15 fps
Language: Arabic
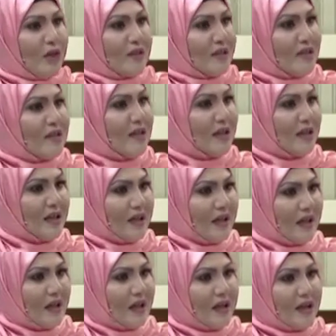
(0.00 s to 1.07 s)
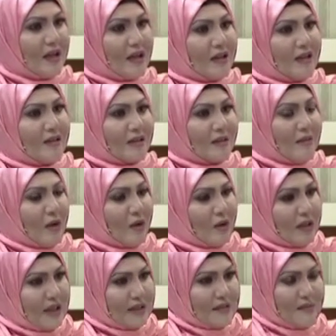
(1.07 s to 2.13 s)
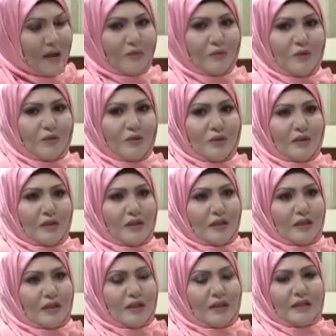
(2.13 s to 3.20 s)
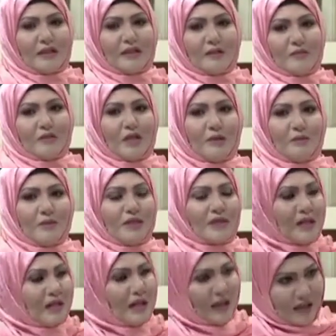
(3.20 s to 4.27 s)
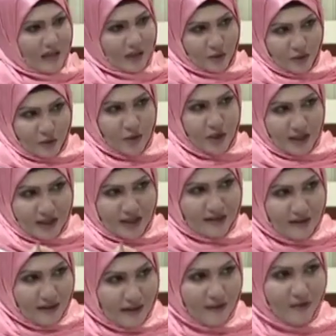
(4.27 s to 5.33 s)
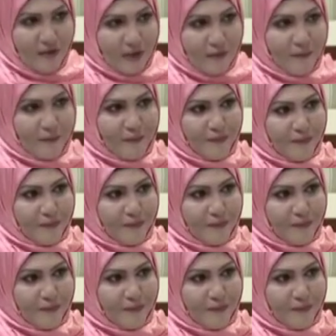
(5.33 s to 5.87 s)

وحاجه ياسر هايله كما قلنا سي محمود انا زاده باش نحب نسالك على الان التكلفه